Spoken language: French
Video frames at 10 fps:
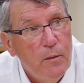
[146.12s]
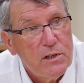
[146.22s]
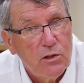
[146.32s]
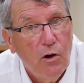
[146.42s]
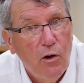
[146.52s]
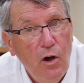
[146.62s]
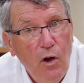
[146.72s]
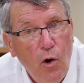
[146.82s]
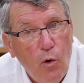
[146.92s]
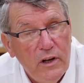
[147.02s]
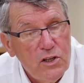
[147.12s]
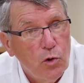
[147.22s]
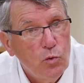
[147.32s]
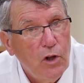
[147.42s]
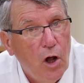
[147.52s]
parce qu'on est sans
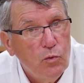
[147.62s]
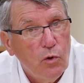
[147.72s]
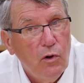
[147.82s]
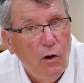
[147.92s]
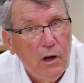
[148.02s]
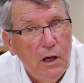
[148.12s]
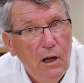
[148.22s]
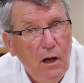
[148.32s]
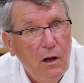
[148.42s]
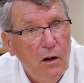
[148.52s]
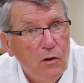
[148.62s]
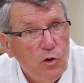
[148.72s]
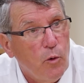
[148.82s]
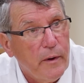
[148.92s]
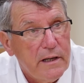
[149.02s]
doute à un tournant et
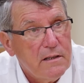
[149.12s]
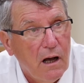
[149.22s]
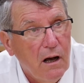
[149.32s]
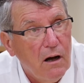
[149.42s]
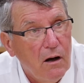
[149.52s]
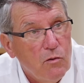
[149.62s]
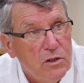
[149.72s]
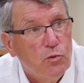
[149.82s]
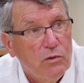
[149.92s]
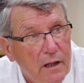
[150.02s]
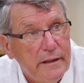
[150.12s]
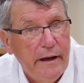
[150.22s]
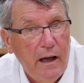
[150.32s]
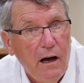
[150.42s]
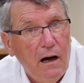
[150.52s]
l'entreprise a aussi tout
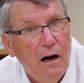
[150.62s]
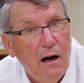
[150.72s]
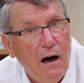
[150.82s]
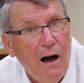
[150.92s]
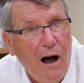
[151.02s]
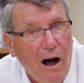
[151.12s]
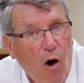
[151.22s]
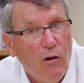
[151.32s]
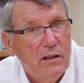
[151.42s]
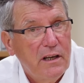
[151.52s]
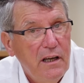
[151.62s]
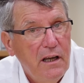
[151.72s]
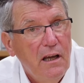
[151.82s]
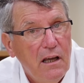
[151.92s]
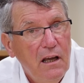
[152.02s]
intérêt à,
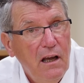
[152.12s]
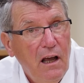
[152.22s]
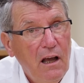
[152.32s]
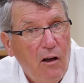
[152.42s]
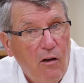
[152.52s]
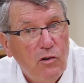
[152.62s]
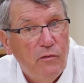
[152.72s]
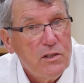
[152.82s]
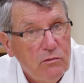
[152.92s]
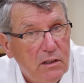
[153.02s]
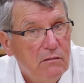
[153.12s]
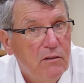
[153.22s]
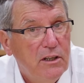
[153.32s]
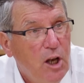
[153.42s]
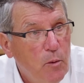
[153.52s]
entrer euh, de façon
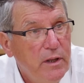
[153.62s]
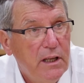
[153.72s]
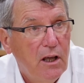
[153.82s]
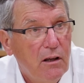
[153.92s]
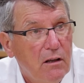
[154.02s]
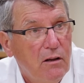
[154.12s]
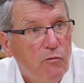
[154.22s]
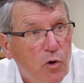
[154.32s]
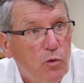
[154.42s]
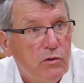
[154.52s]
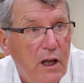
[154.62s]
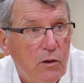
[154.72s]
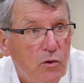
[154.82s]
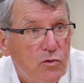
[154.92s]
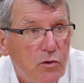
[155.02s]
dynamique et volontaire
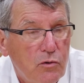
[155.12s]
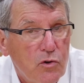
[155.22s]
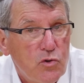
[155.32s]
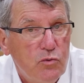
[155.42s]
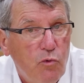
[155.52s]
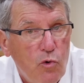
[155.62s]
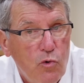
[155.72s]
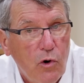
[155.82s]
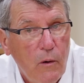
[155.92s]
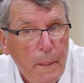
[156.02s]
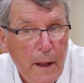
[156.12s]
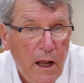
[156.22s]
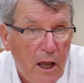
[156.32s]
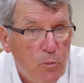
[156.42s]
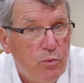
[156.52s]
dans ce, nouveau cours.
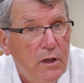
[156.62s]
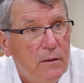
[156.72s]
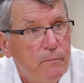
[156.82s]
sachant que